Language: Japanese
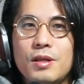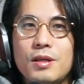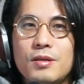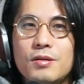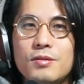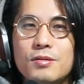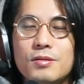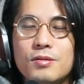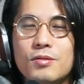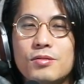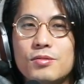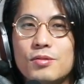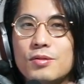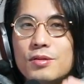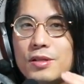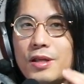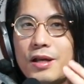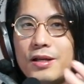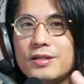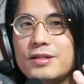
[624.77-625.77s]
いうことに
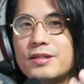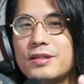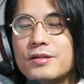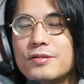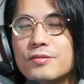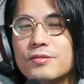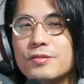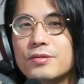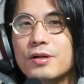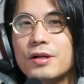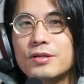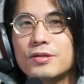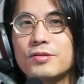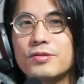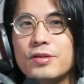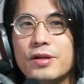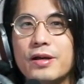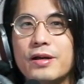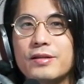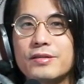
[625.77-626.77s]
対しての過剰
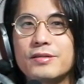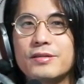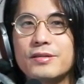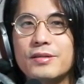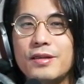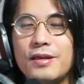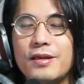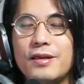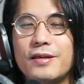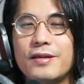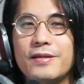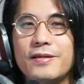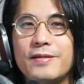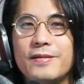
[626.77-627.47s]
さがあって、